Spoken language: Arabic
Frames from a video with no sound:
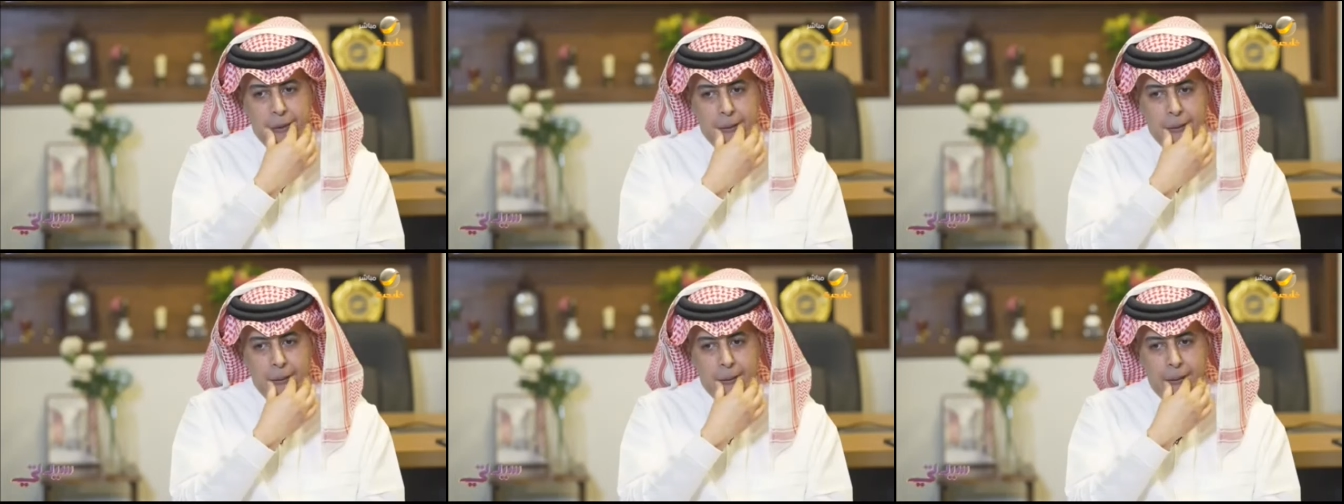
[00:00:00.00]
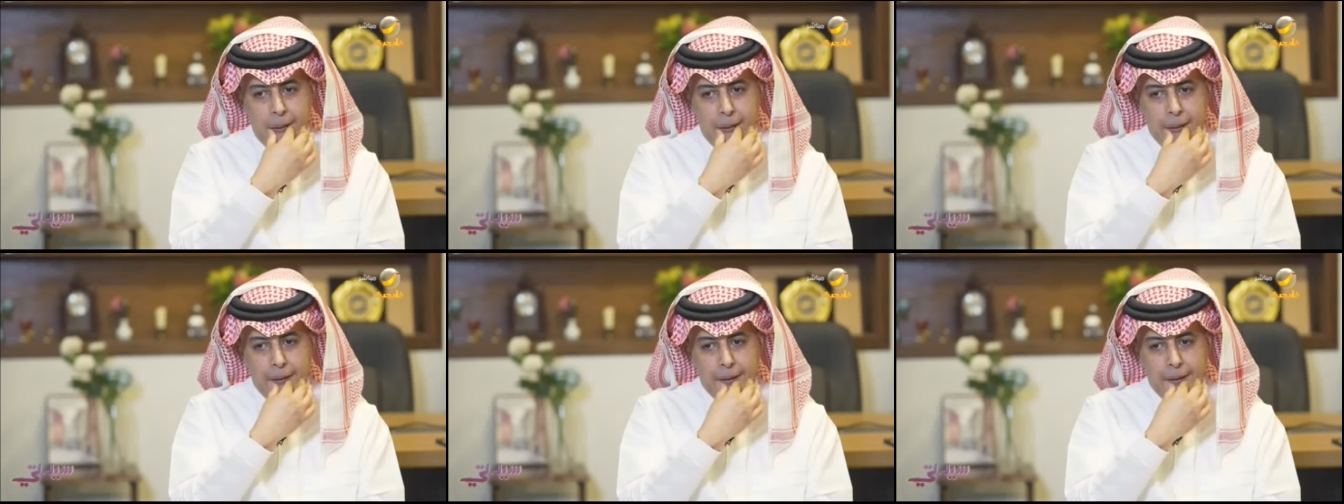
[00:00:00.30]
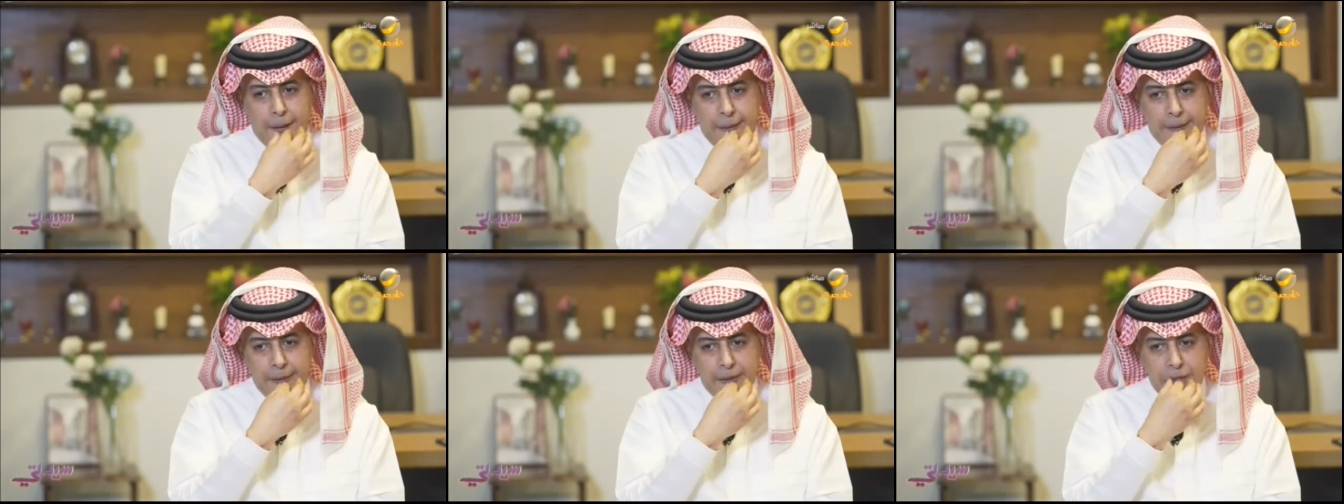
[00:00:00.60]

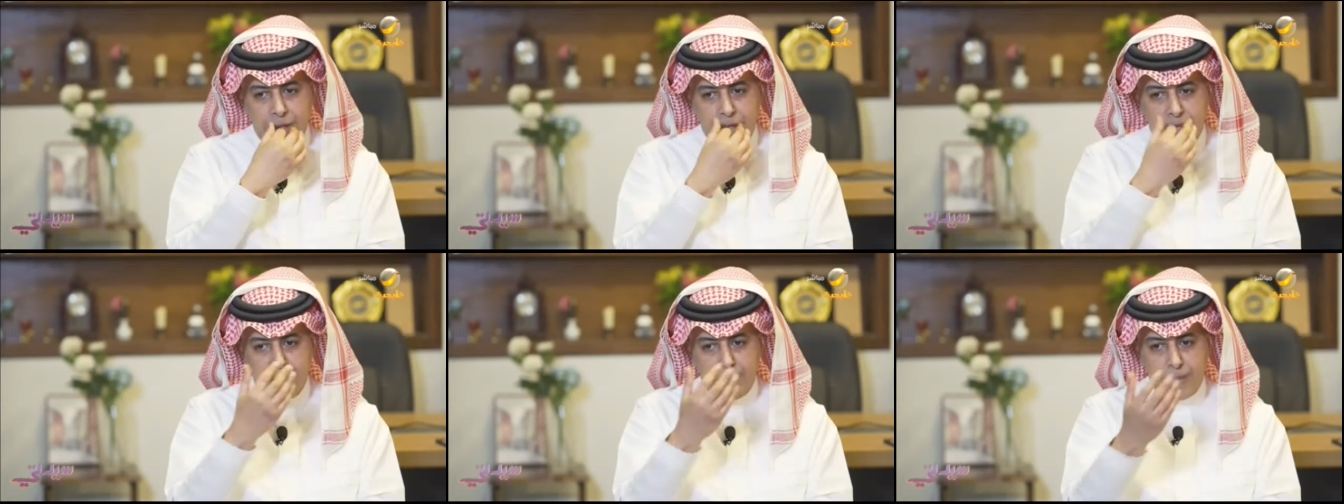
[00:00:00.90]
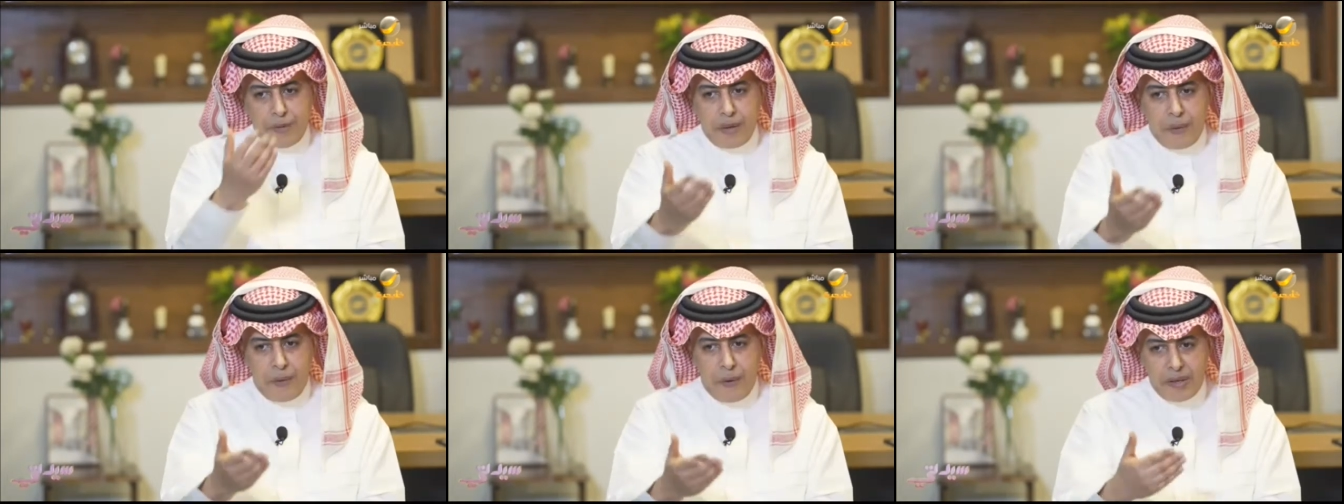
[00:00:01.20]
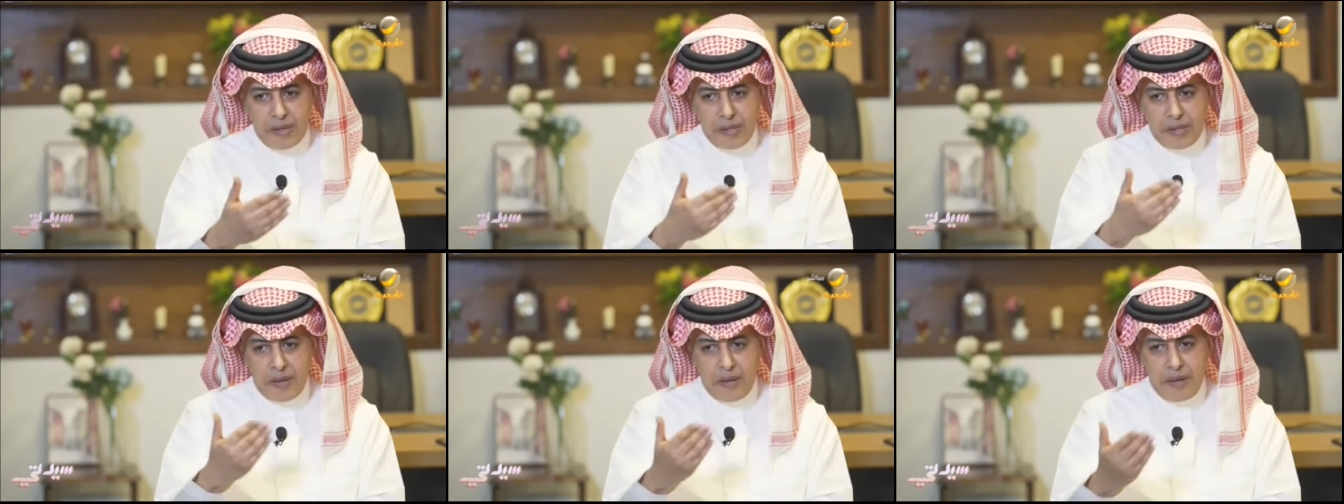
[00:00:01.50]
الحقيقة عندي جديد
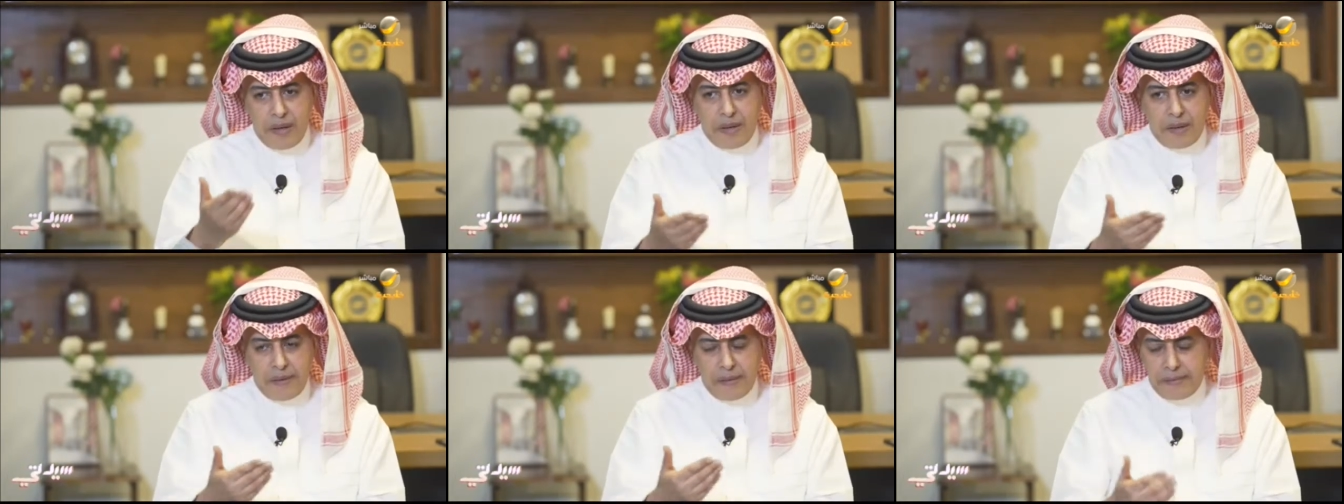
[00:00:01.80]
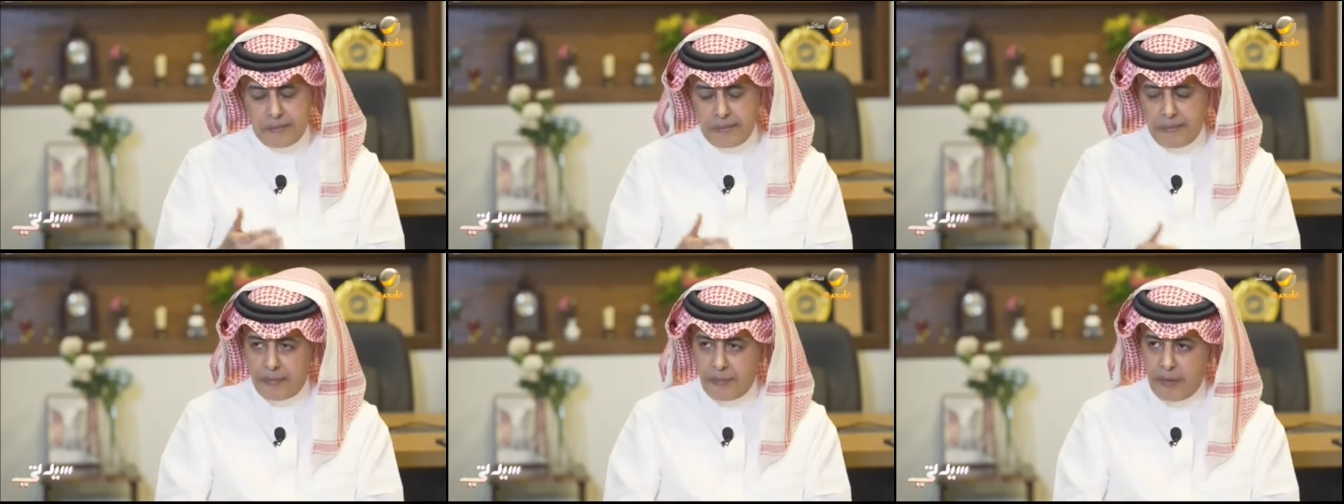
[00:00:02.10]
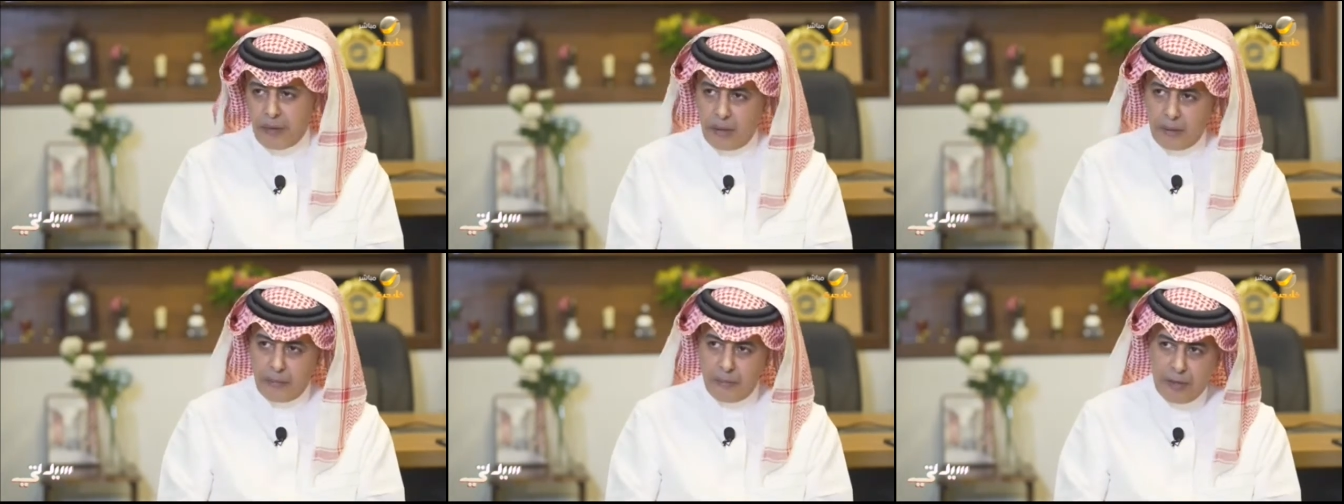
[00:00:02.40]
متواصل
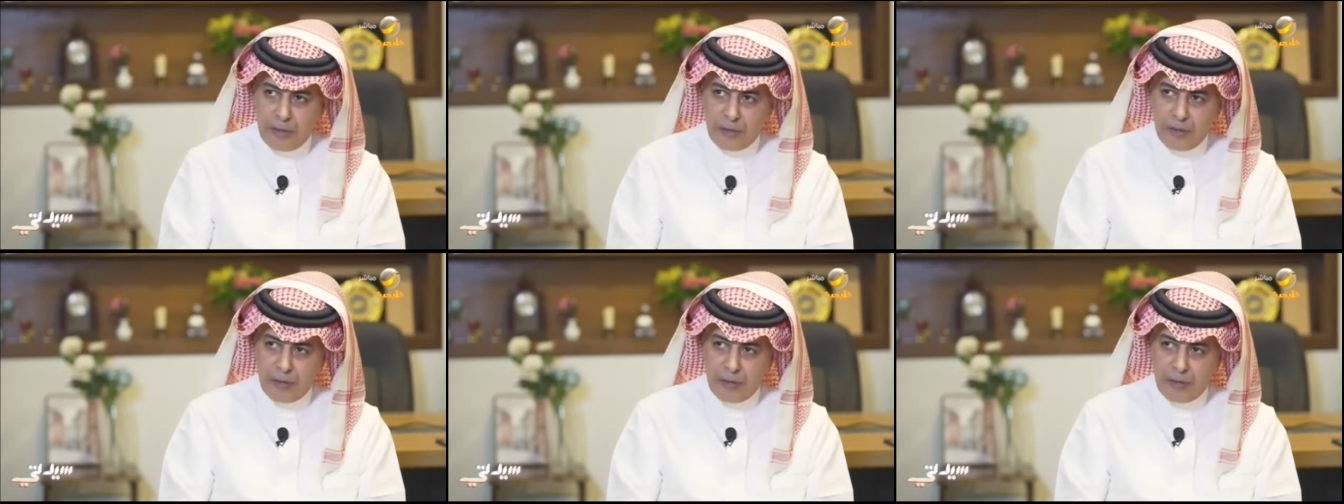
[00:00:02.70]
مع